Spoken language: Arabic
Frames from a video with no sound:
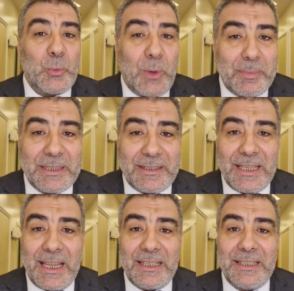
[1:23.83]

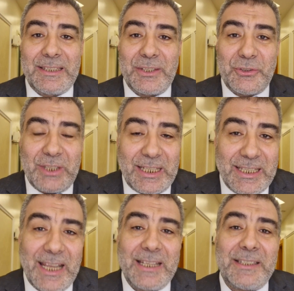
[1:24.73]
وبالتالي
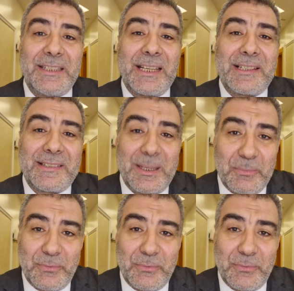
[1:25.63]
تشتريها لتكسب